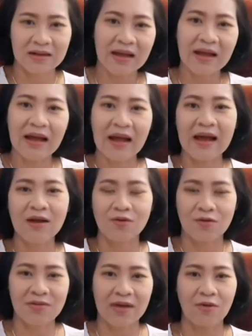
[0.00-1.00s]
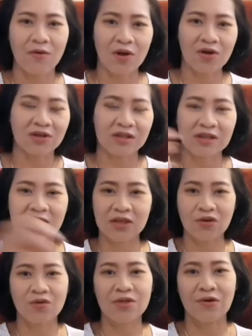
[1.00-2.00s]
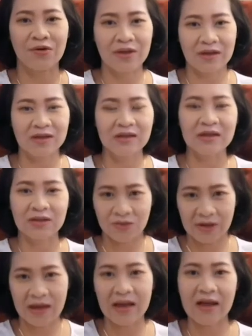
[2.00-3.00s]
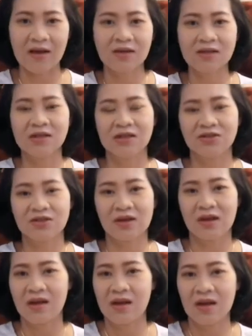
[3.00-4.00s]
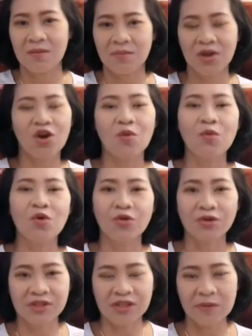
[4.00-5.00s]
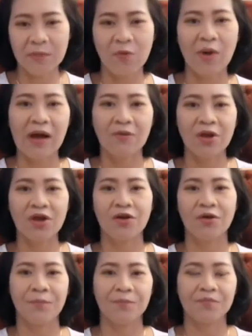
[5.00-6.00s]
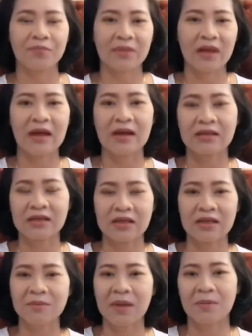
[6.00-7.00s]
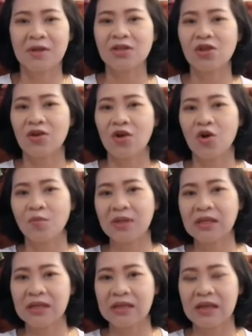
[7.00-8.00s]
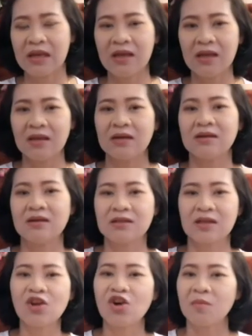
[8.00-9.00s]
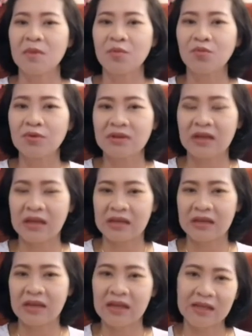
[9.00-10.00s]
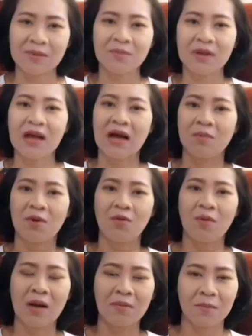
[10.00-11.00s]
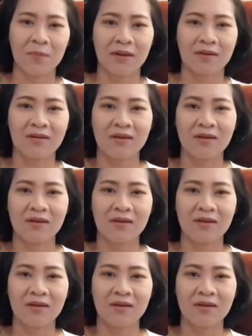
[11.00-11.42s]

ข้างๆของเสาก่อนที่จะยกเสาเอกขึ้นตรงนี้ค่ะก็คือเราจะมีของมงคลที่จะไปวางไว้ก่อนนะคะ ทีนี้ลำดับขั้นตอนของพิธีเนี่ยแต่ขอไม่พูดในในคลิปนะคะ เพราะว่ามันเป็น